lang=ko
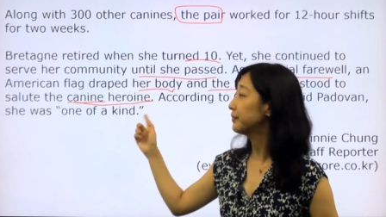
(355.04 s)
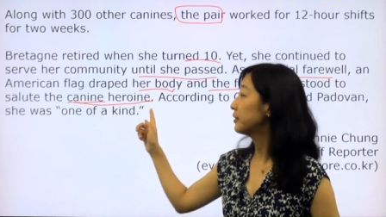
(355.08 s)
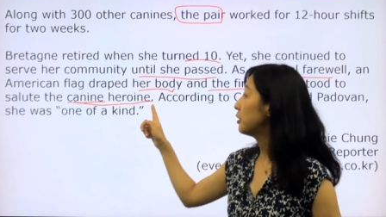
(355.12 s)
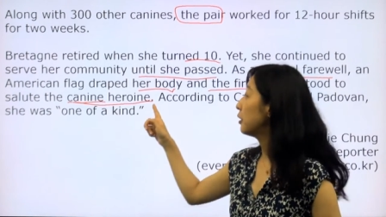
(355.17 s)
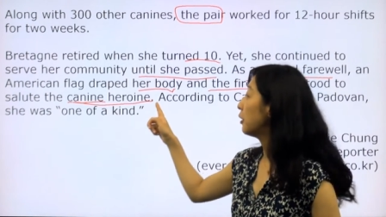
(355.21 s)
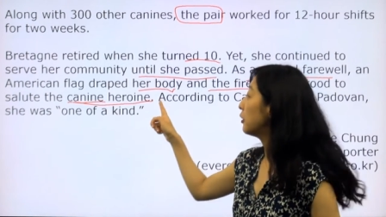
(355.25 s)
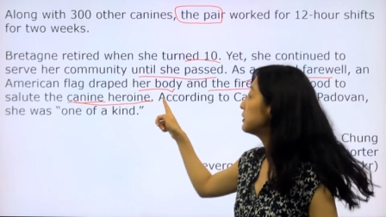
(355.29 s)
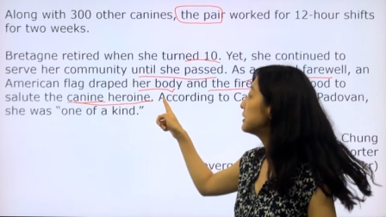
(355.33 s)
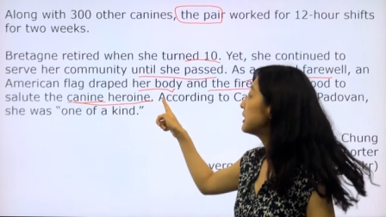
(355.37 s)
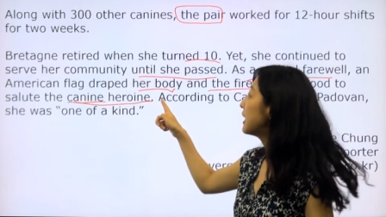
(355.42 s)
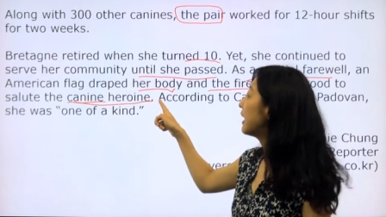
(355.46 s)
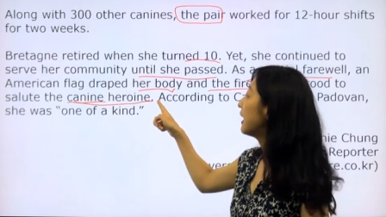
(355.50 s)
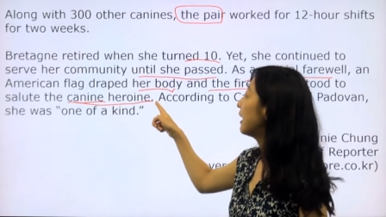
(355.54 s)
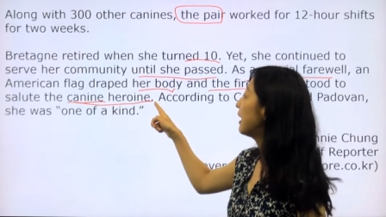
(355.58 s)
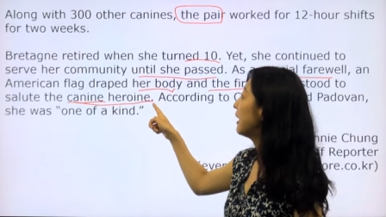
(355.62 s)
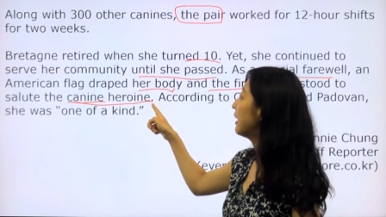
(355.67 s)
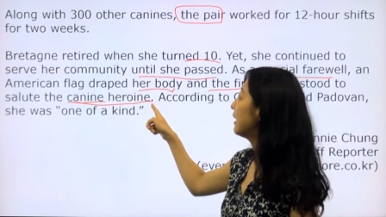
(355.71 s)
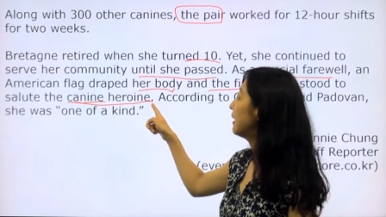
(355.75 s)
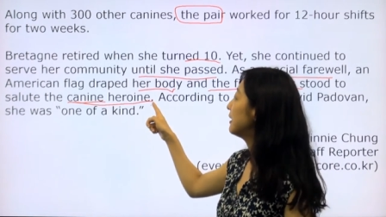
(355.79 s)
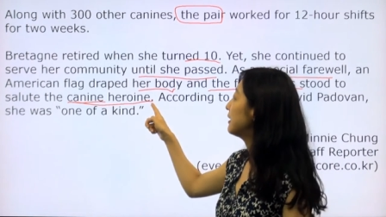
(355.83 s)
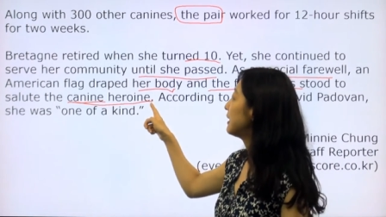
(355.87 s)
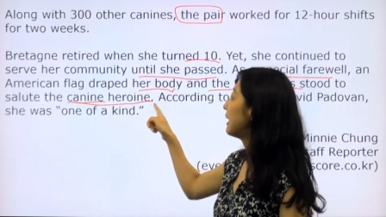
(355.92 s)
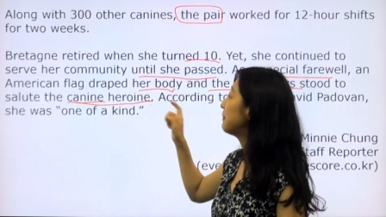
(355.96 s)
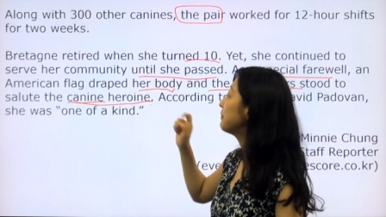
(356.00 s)
여자
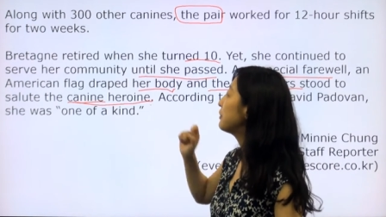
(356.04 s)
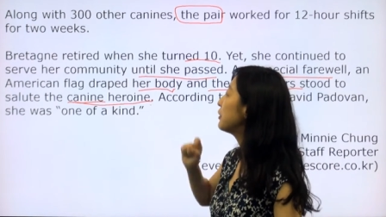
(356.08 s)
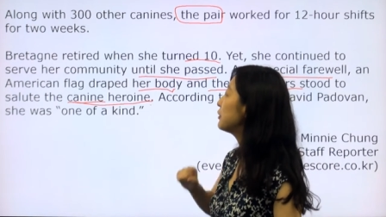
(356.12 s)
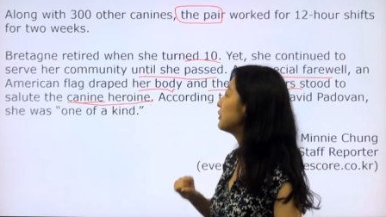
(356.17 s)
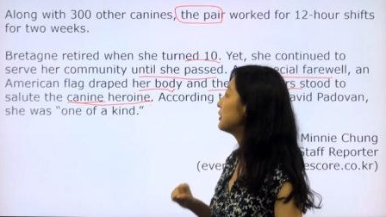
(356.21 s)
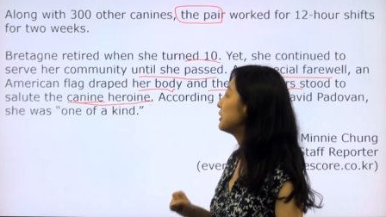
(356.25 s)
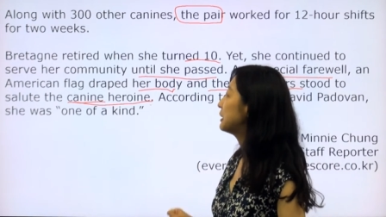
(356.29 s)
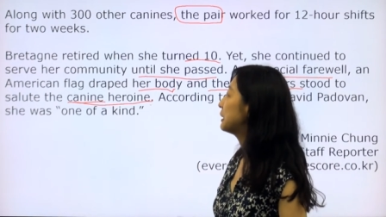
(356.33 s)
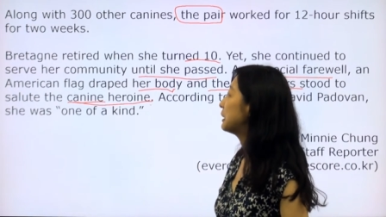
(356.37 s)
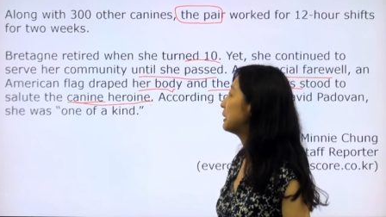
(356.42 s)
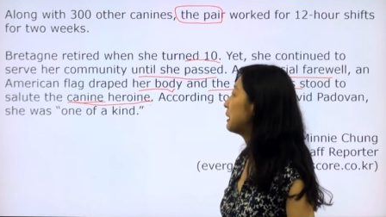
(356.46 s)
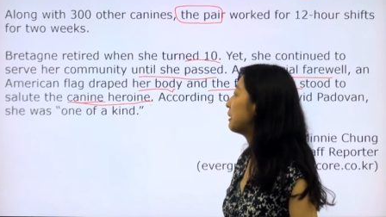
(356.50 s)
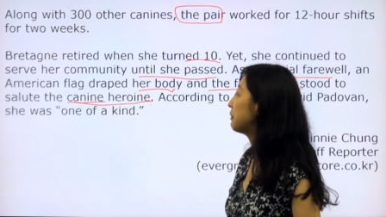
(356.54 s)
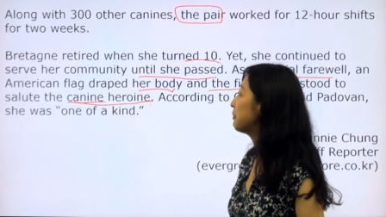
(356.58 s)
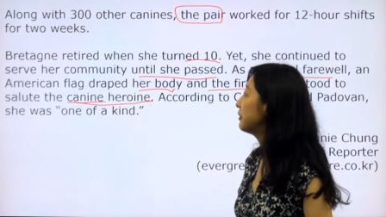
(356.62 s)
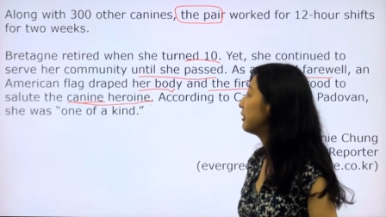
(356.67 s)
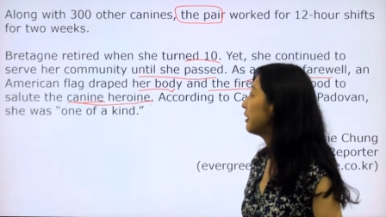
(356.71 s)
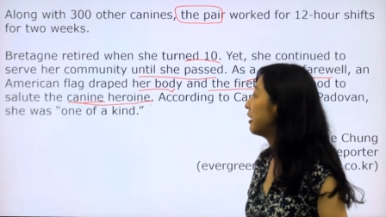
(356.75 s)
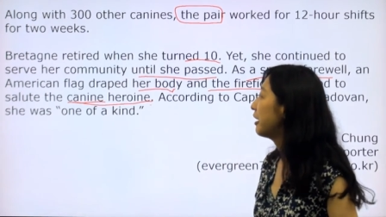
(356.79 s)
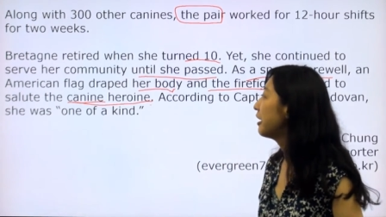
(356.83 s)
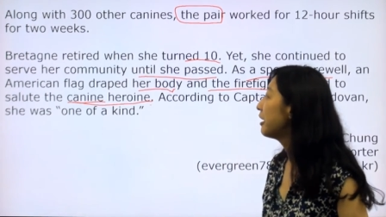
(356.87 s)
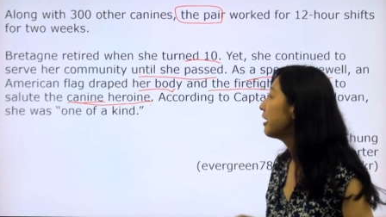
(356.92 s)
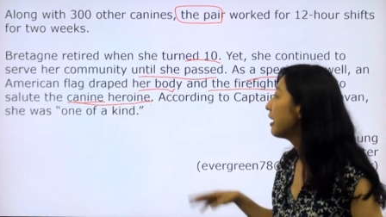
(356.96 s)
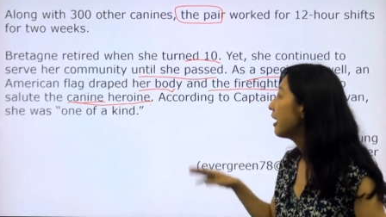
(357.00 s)
암컷이기
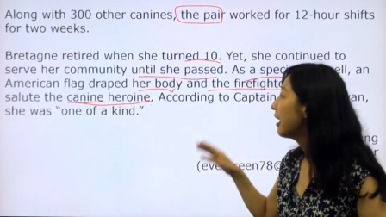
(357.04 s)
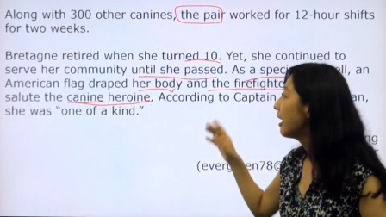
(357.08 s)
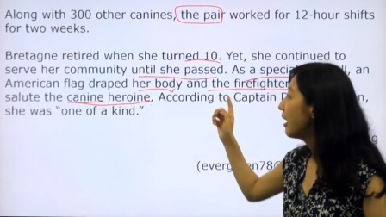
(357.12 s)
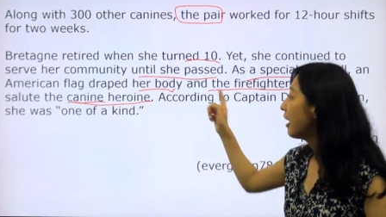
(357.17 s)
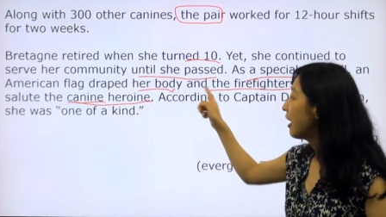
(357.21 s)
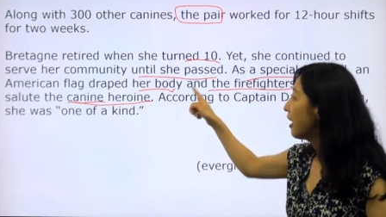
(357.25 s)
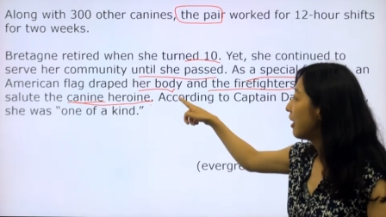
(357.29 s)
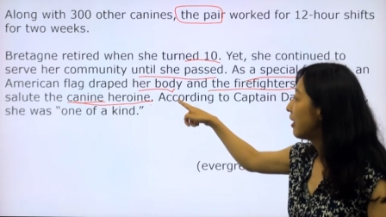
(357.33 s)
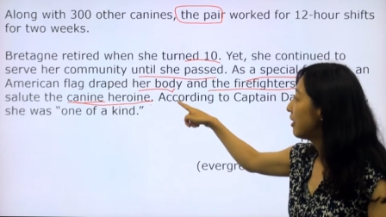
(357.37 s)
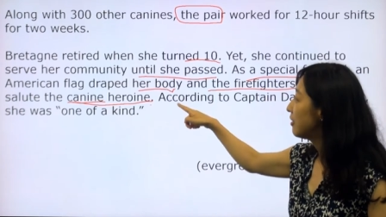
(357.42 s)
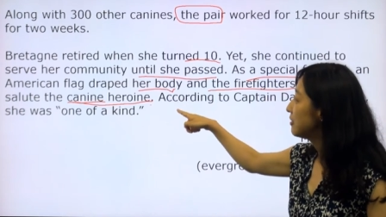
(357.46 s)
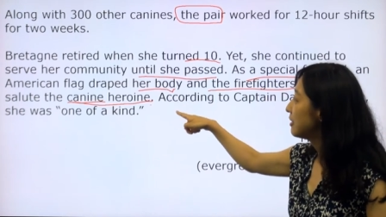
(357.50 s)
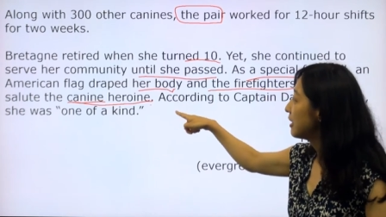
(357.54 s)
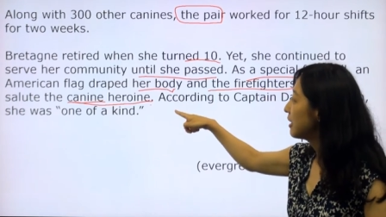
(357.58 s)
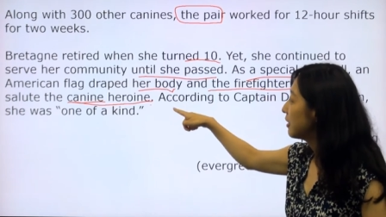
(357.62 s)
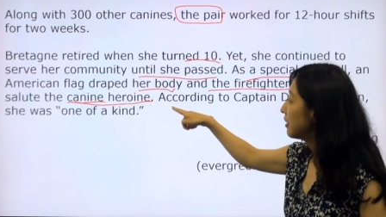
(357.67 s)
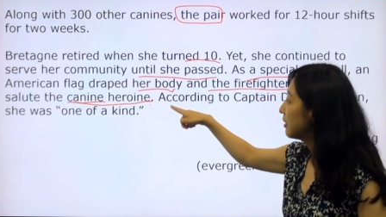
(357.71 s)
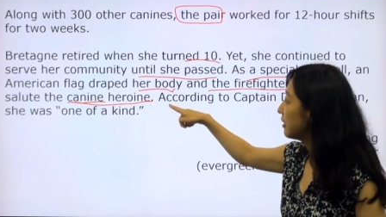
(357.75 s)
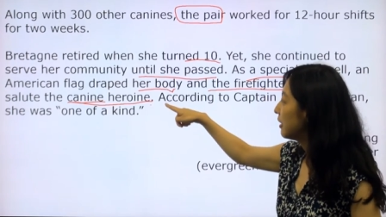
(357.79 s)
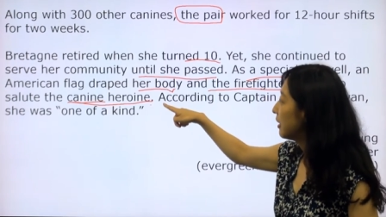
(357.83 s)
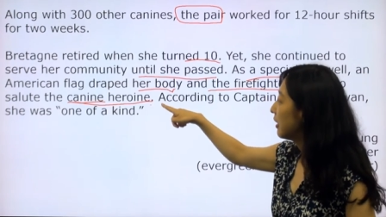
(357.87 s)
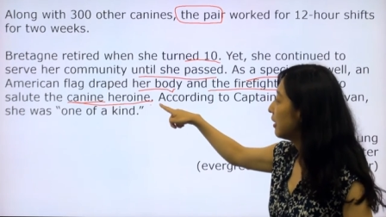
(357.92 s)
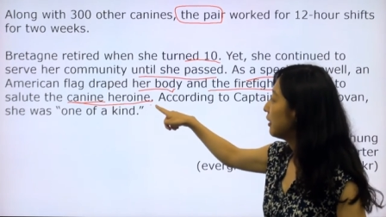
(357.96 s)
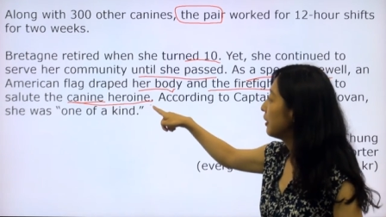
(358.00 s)
때문에 어,
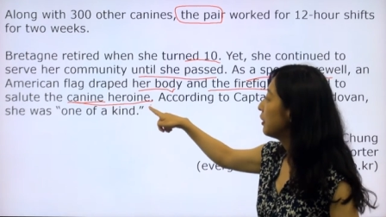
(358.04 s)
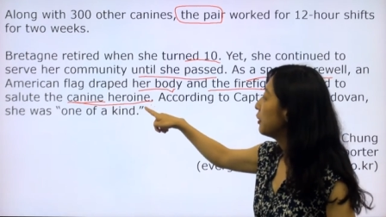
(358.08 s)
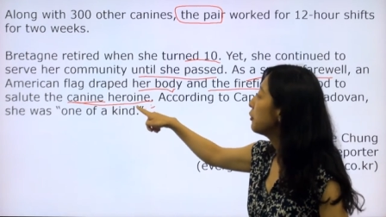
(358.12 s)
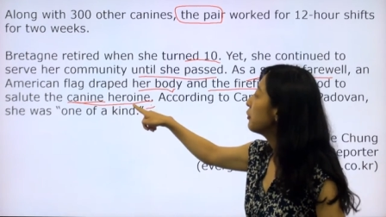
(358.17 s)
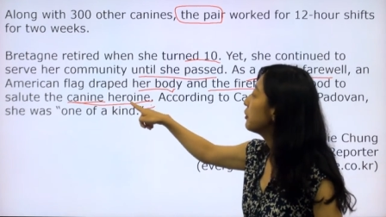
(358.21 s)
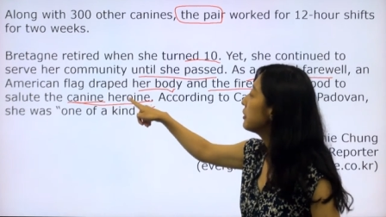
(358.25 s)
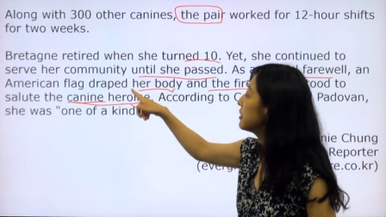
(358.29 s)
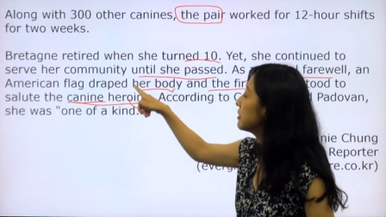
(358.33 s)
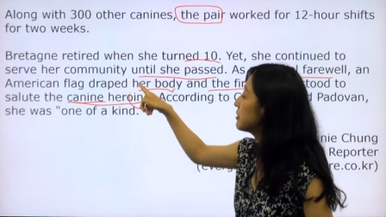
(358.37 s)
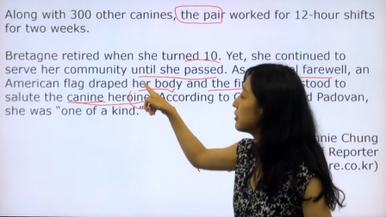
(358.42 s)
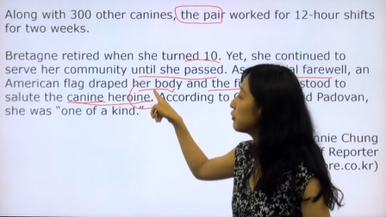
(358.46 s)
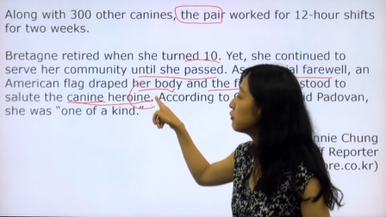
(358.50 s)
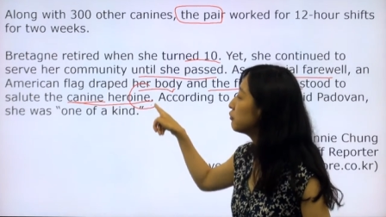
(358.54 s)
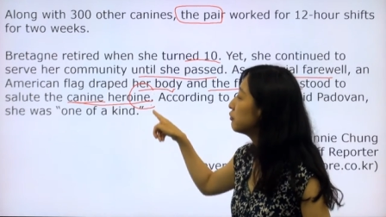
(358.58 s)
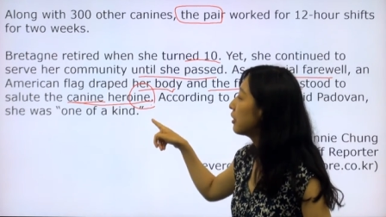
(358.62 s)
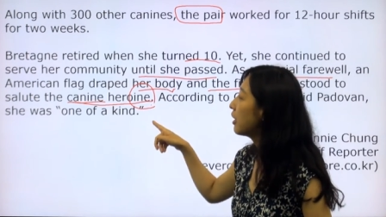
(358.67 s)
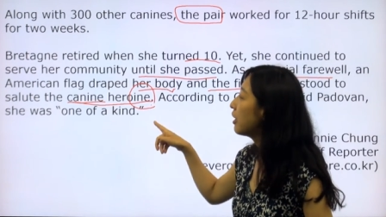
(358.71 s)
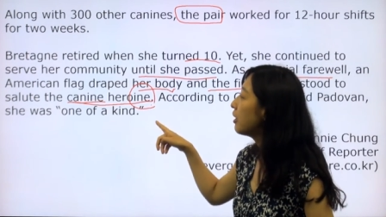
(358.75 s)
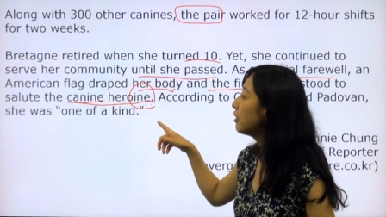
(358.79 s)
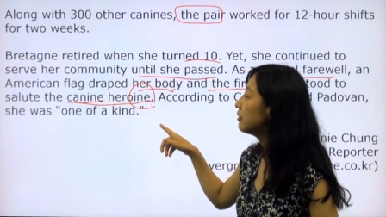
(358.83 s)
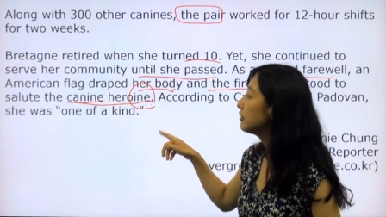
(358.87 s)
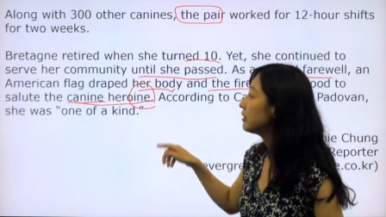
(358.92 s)
로인을 썼고요.